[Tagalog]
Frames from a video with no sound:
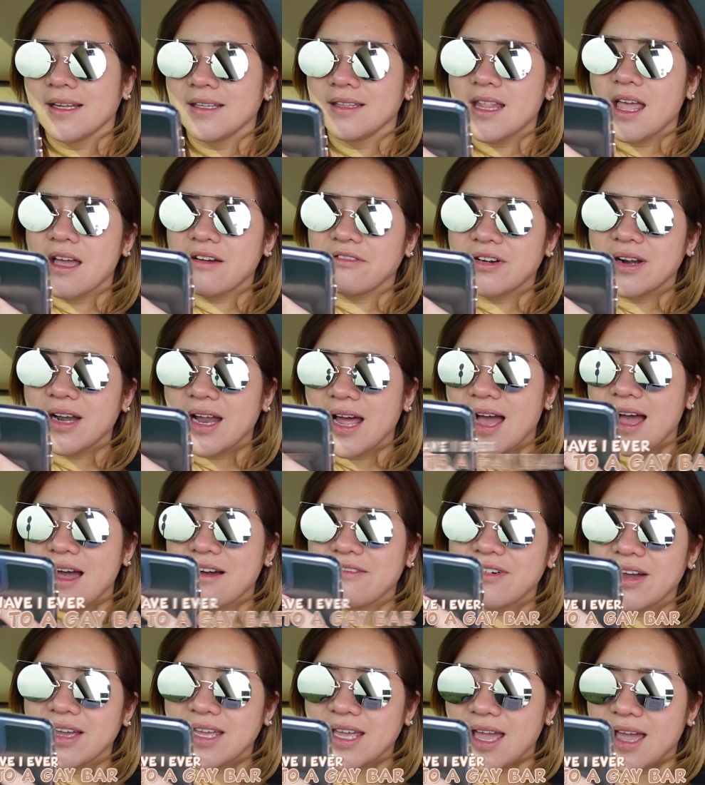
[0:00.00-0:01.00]
Never
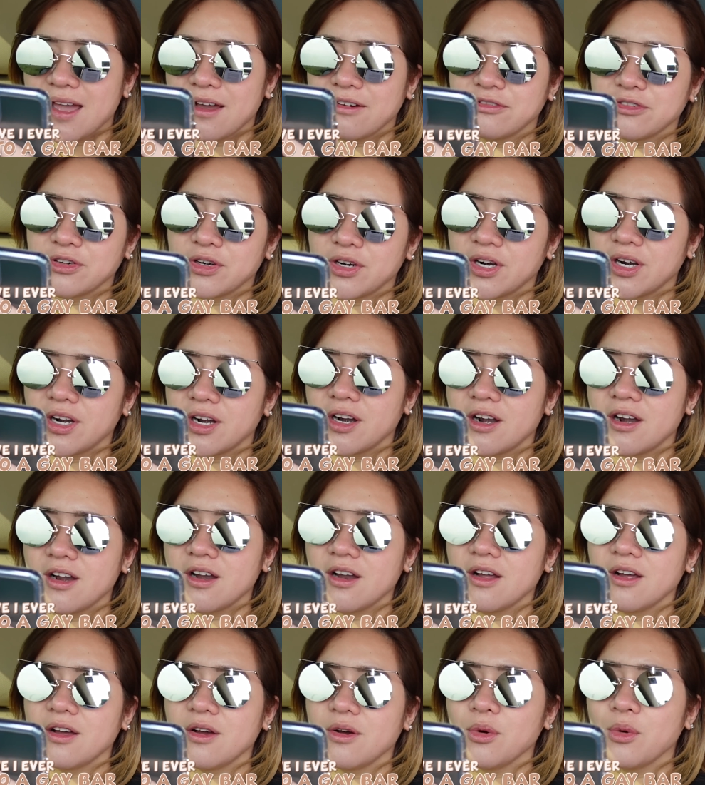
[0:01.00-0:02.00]
have I ever
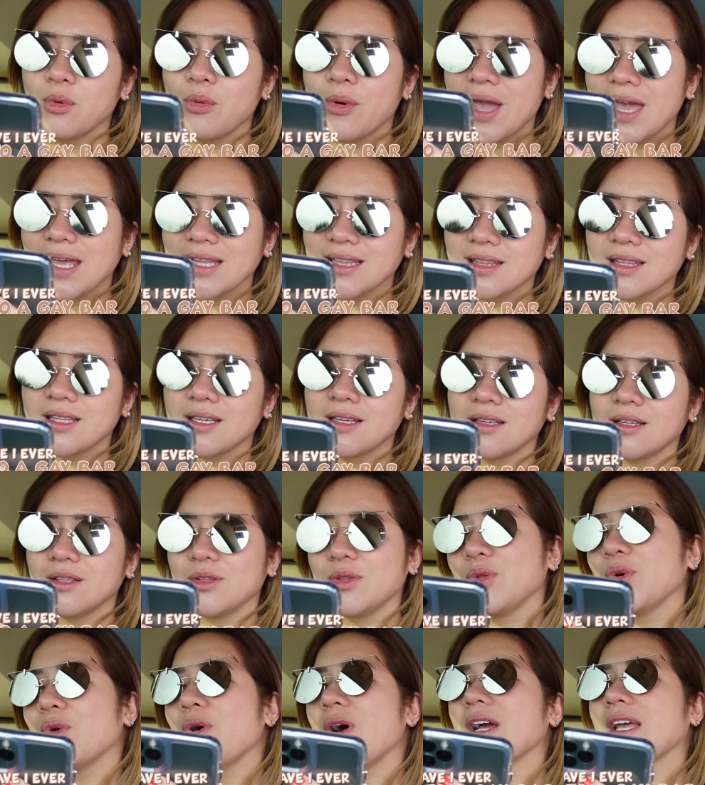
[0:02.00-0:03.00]
went
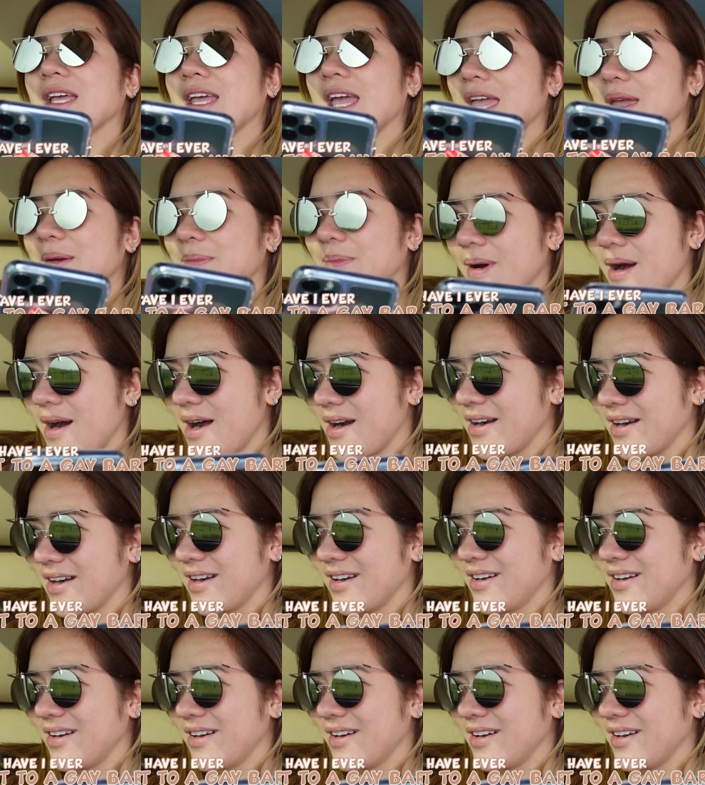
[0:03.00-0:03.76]
to a gay bar.